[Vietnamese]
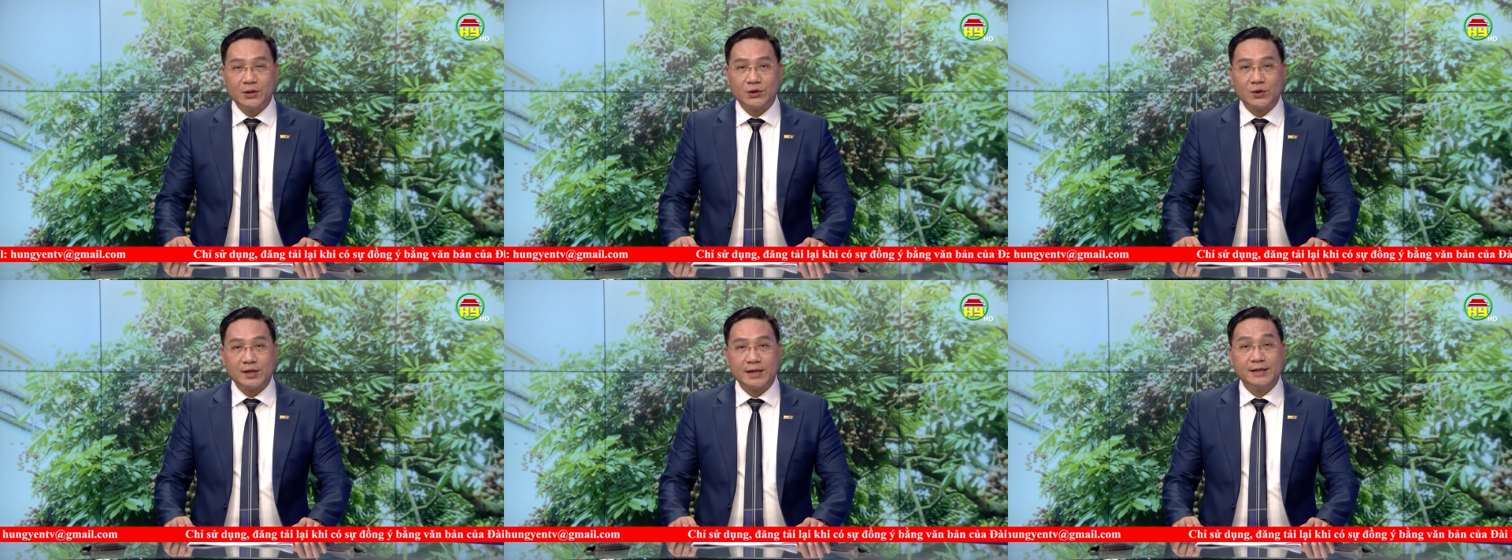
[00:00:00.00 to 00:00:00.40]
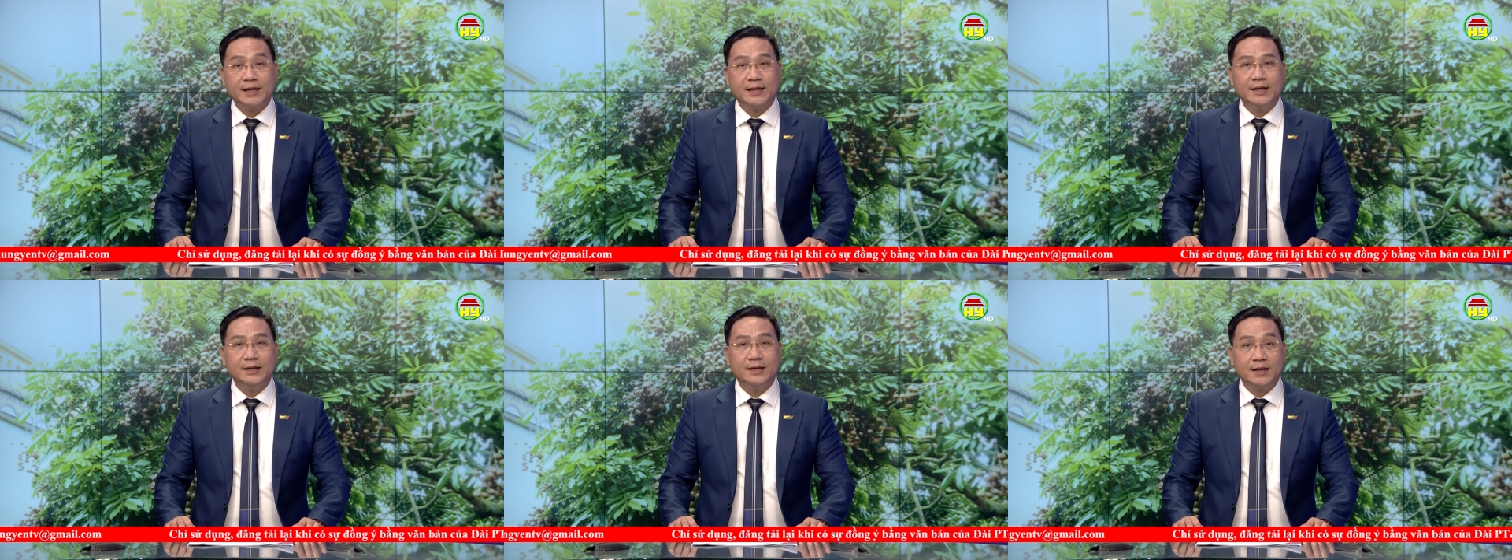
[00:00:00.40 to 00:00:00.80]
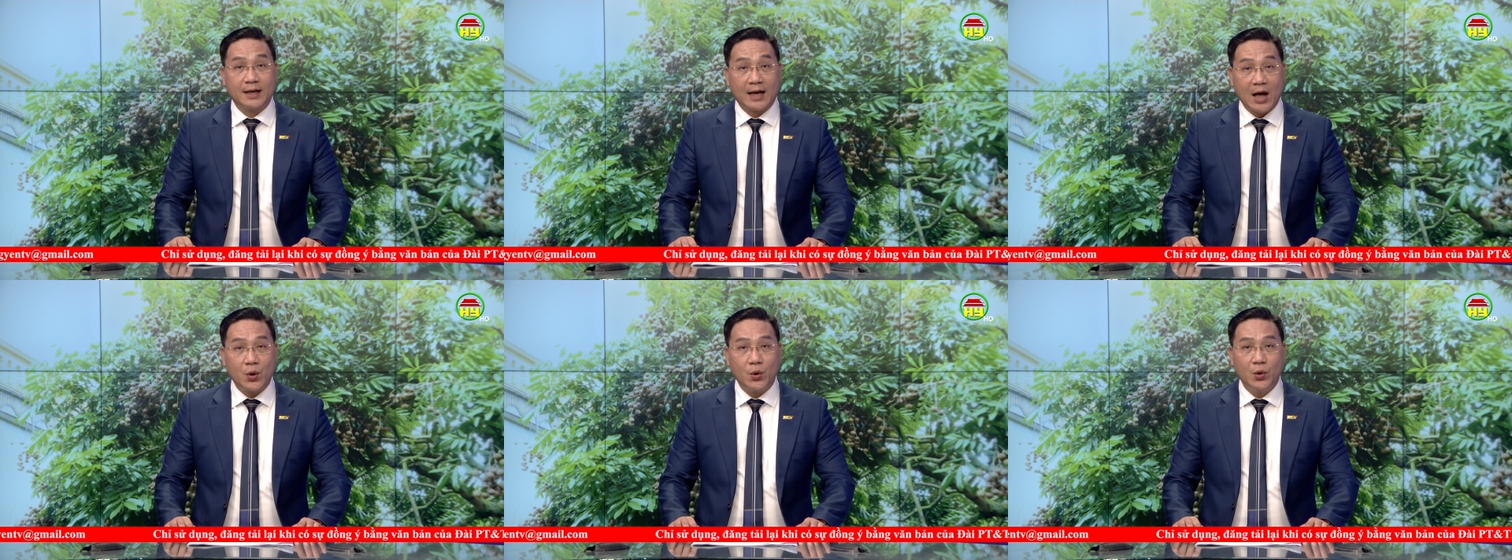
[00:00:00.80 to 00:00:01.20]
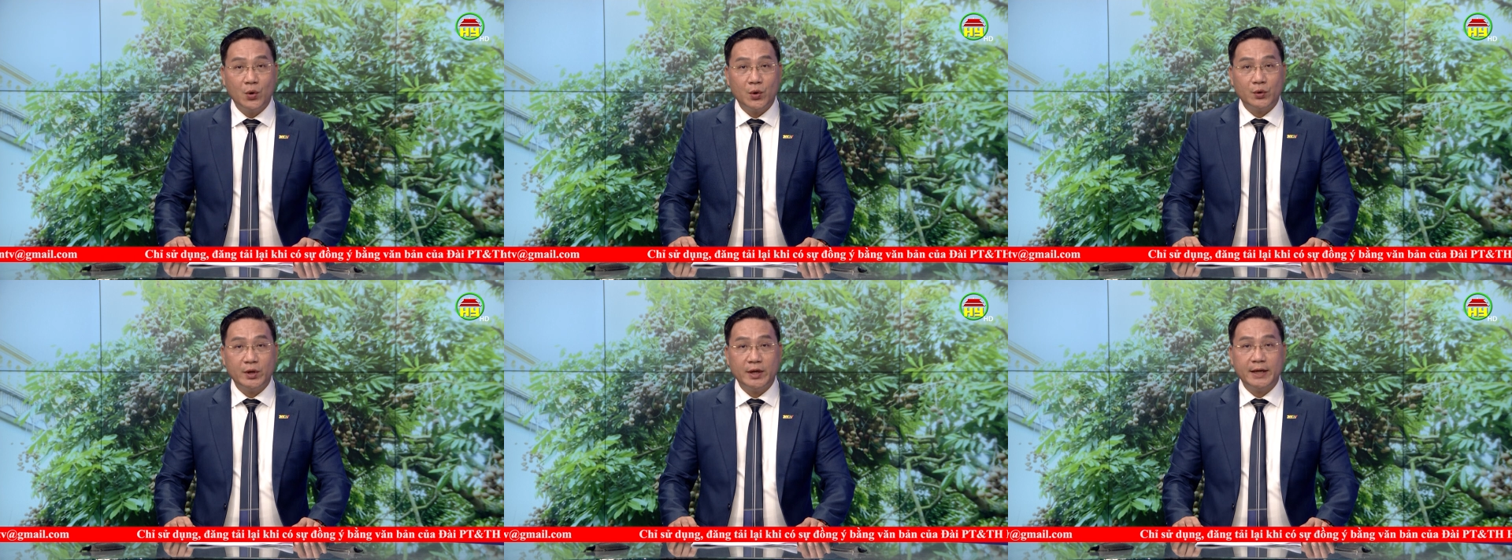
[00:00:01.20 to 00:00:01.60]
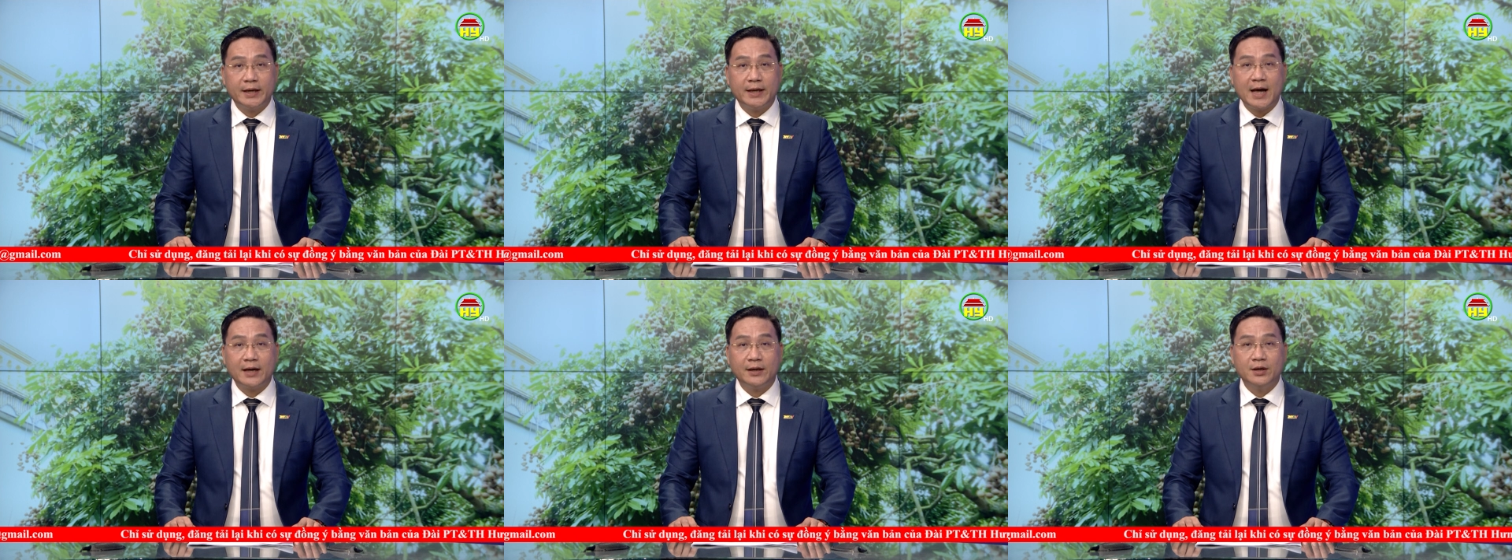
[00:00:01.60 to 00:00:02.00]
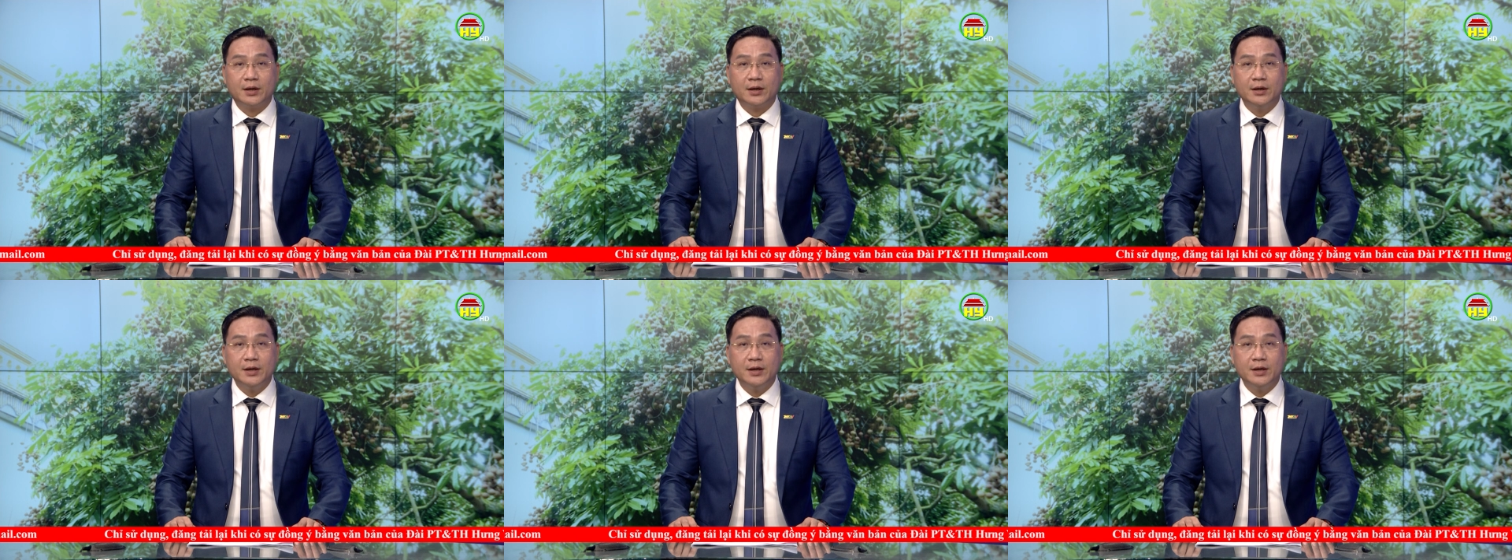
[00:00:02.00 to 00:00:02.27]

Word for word: cho giá trị kinh tế cao nên hiện đang được